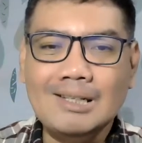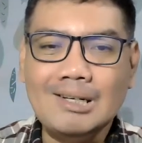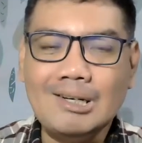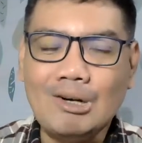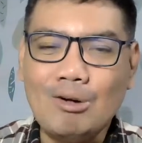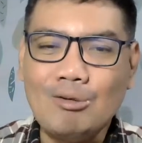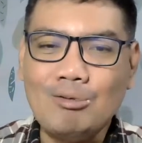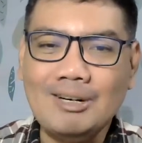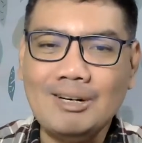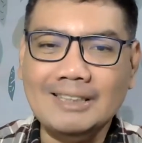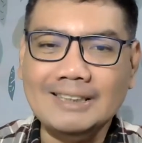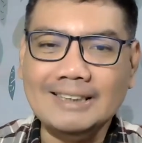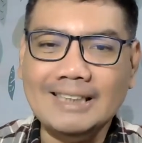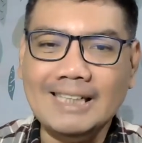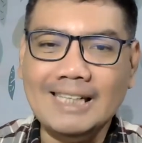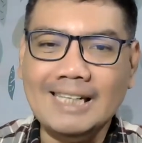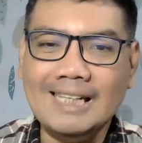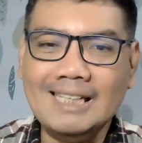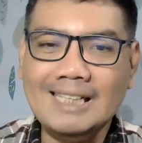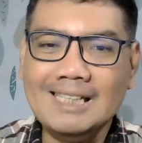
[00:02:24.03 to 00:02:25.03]

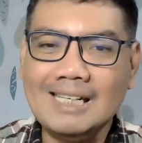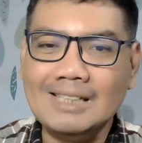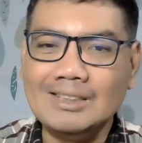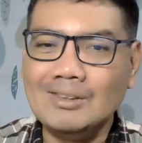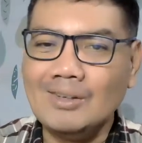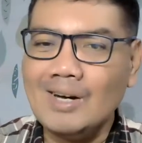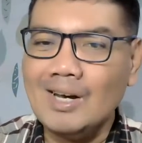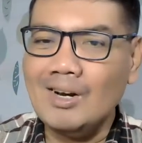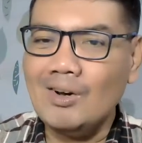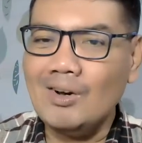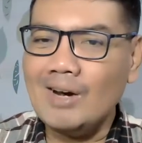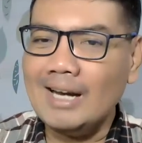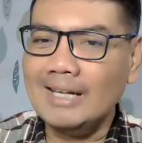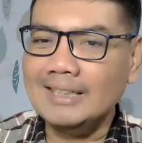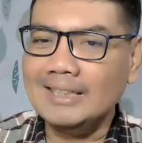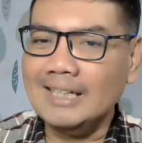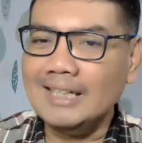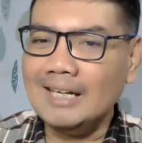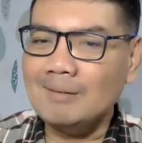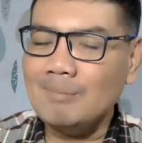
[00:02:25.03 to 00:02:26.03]
novelnya, atau kalau
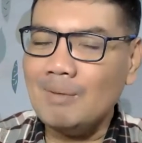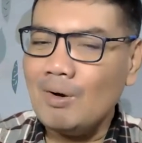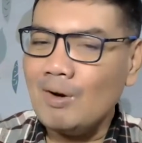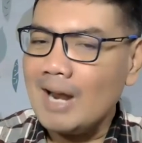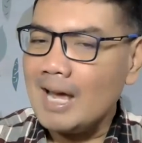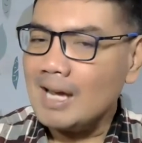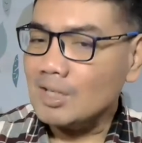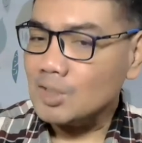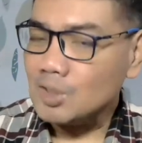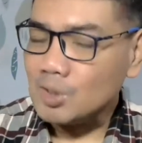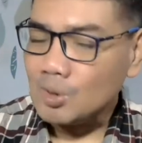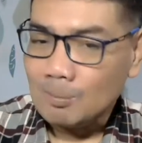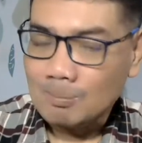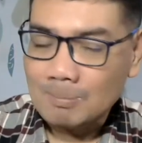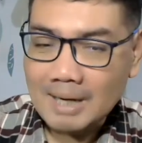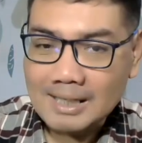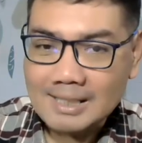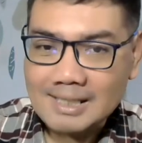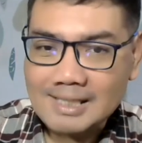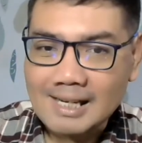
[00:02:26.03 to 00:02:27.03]
kalian mau langsung
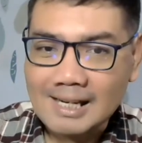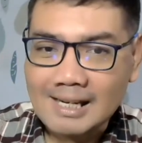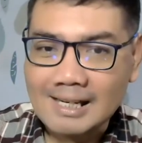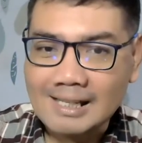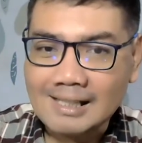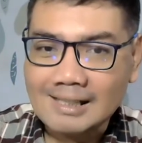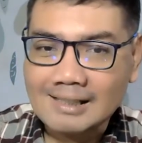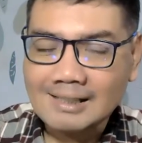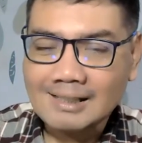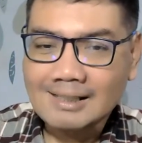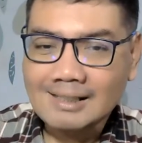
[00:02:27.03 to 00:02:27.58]
baca,